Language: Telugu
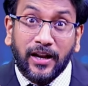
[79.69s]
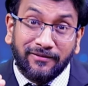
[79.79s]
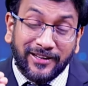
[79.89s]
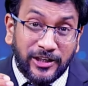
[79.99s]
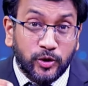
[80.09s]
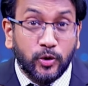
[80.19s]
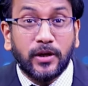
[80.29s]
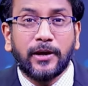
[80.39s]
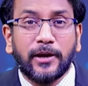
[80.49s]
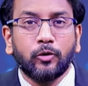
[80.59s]

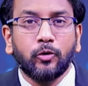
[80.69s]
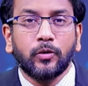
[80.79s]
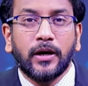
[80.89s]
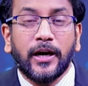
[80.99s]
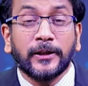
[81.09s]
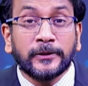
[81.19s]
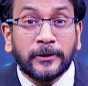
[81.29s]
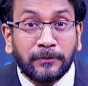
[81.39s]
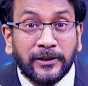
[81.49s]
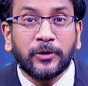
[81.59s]
నిర్వహిస్తున్న దేవుడు అంత
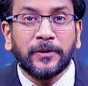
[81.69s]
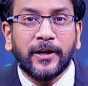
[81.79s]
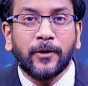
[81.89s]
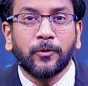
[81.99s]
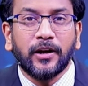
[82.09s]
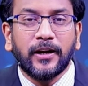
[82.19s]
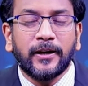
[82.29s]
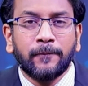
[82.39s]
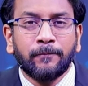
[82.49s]
మాత్రమే కాకుండా